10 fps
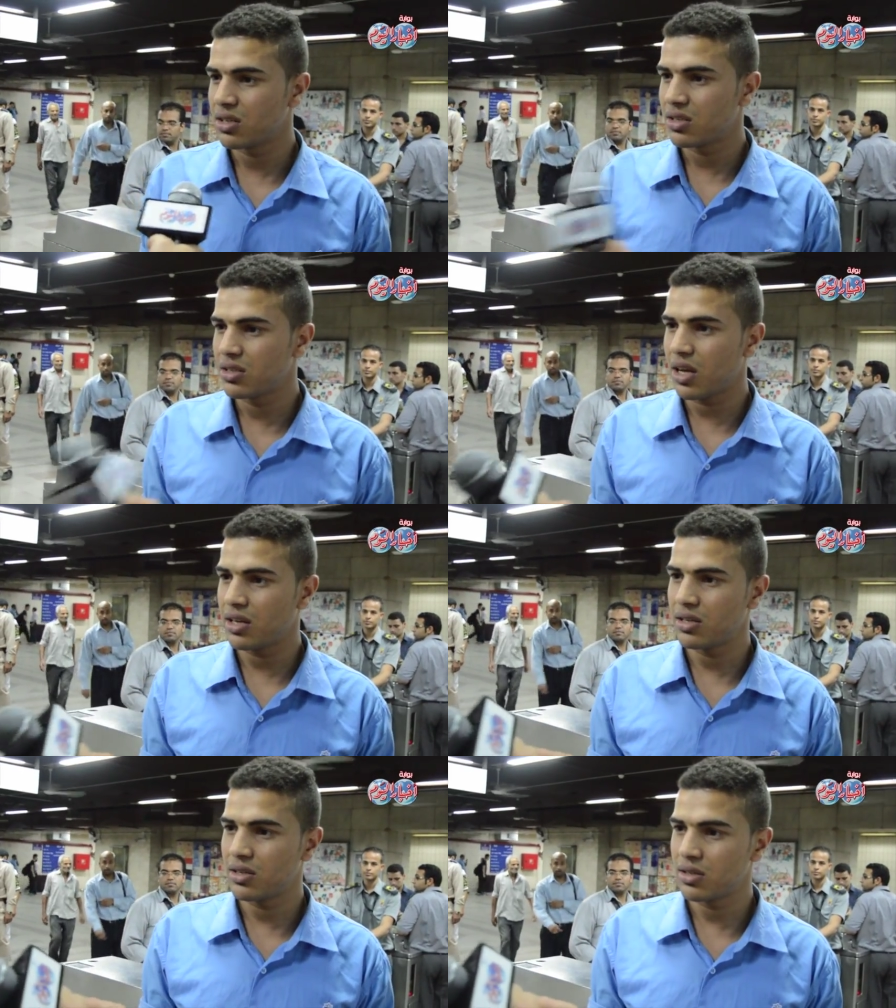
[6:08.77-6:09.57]
في اي
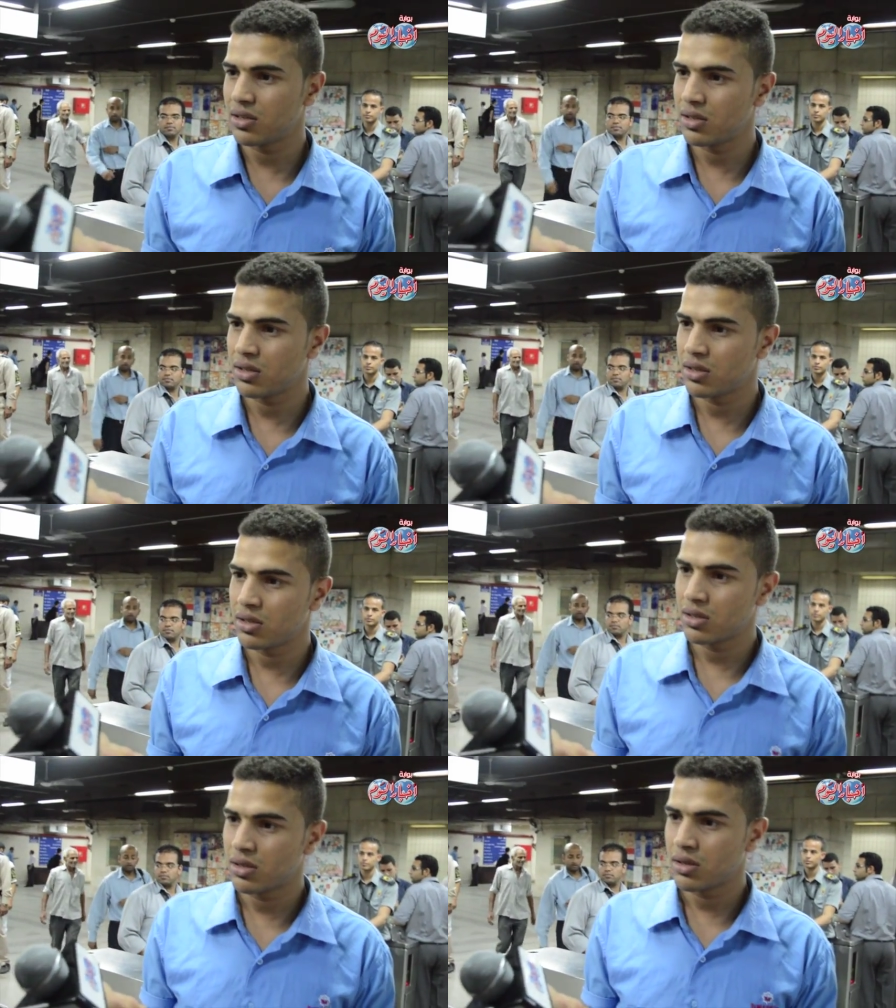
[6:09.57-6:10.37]
مشاكل
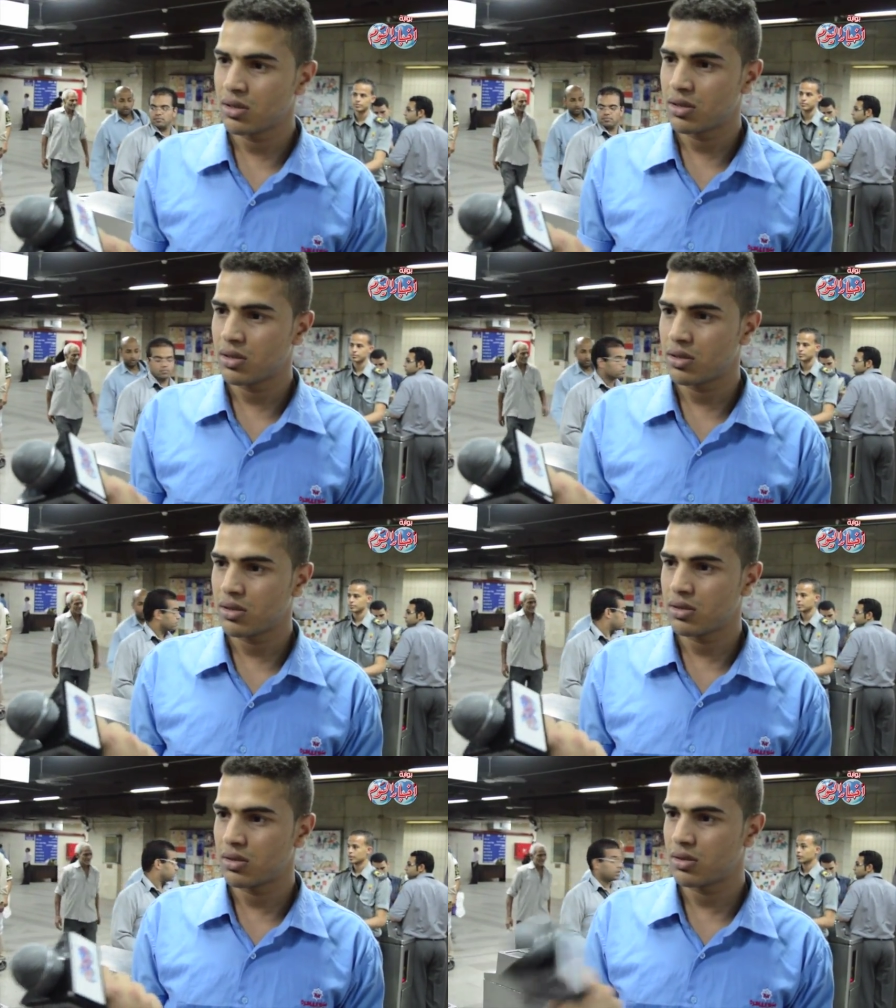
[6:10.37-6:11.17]
واجهتكم او
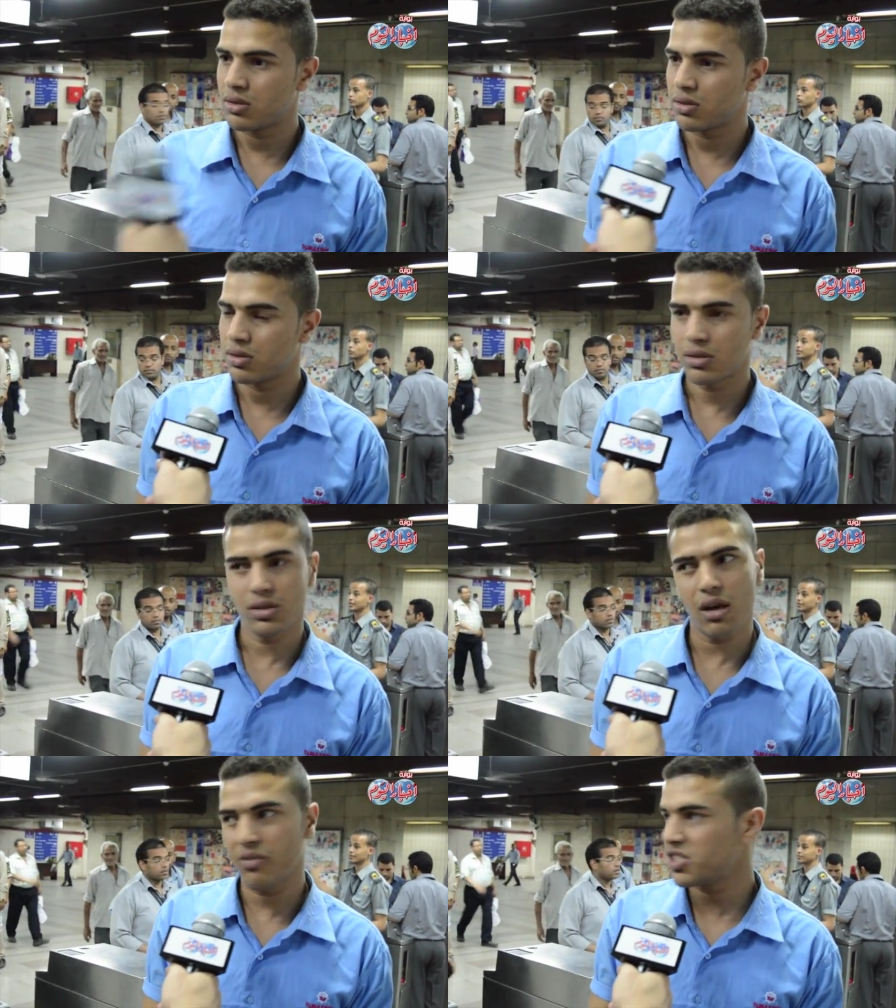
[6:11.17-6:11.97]
اي
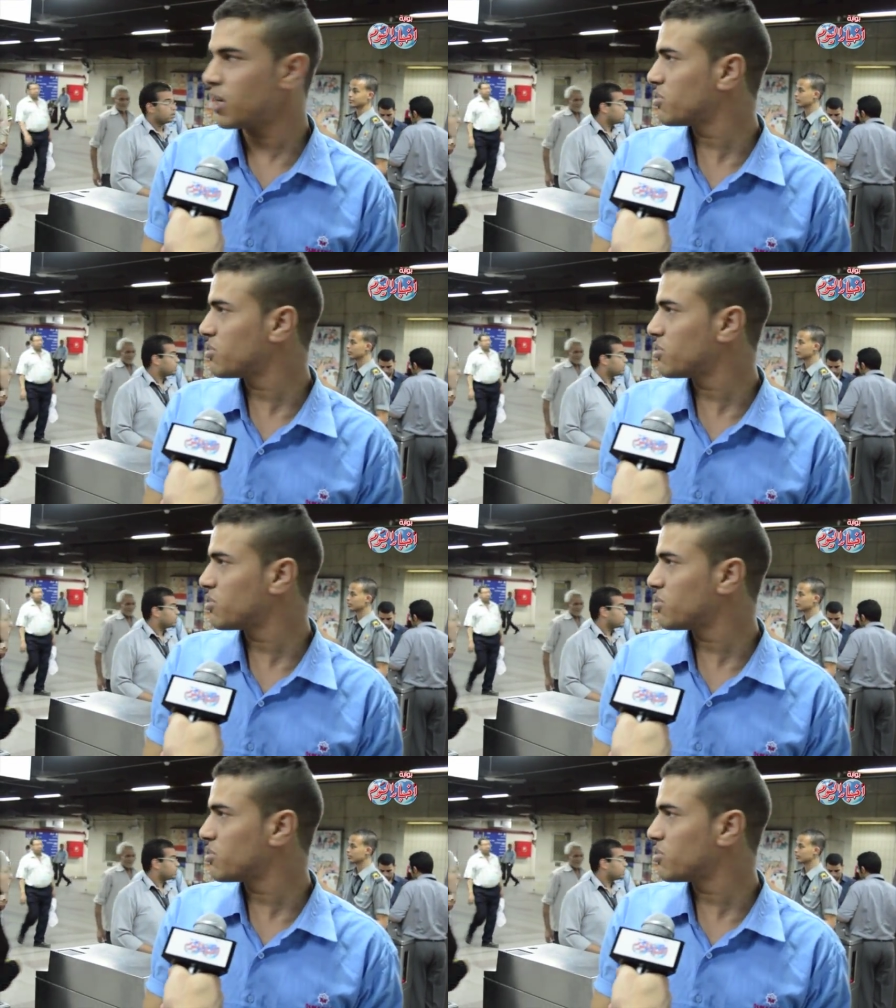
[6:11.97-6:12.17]
لا ما فيش اي